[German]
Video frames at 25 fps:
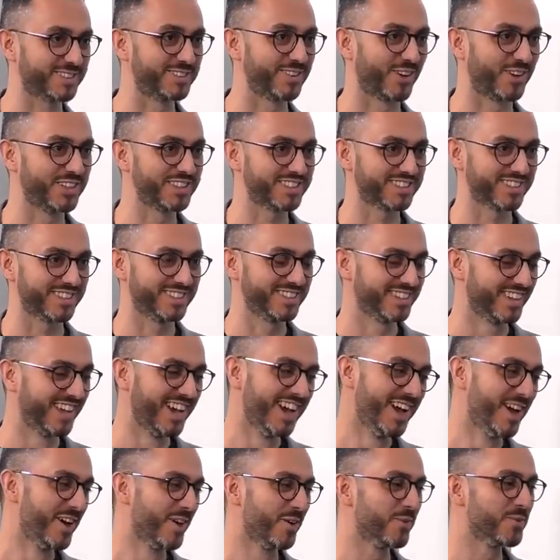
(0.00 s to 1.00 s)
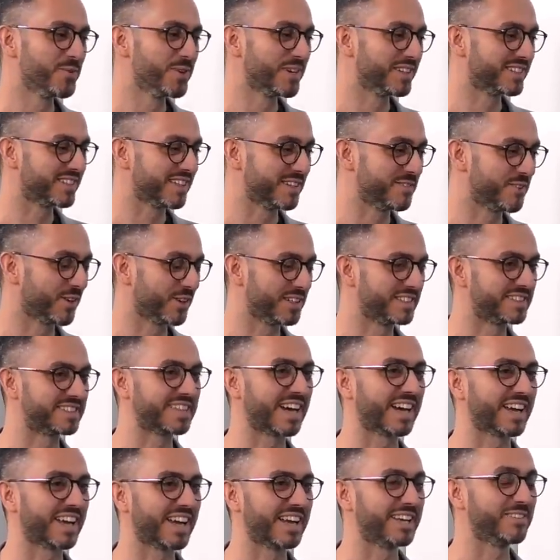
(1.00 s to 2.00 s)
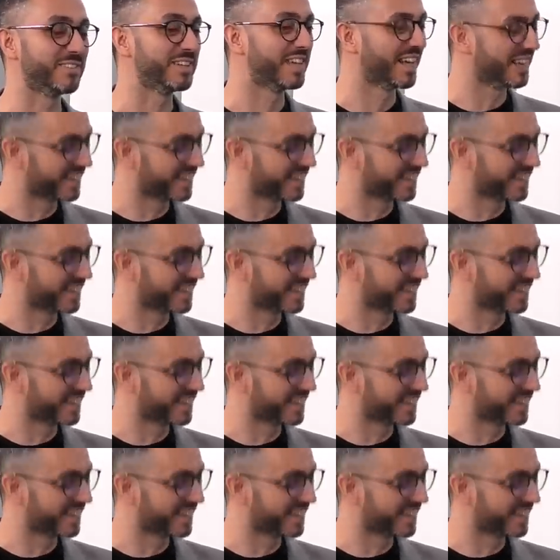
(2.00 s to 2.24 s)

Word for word: 19 Uhr sehen wir uns da gerne wieder.